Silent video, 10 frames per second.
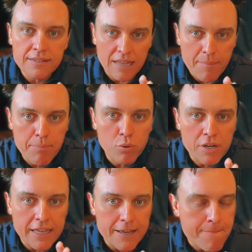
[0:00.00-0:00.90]
Sabe
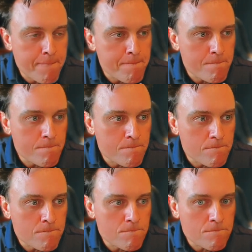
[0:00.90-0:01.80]
por quê?
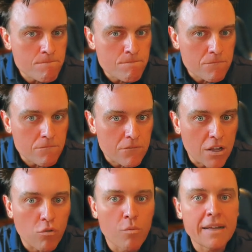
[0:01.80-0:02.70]

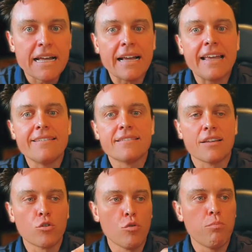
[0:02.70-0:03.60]
Eu vou mandar quem
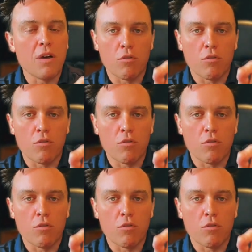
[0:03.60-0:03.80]
desse grupo,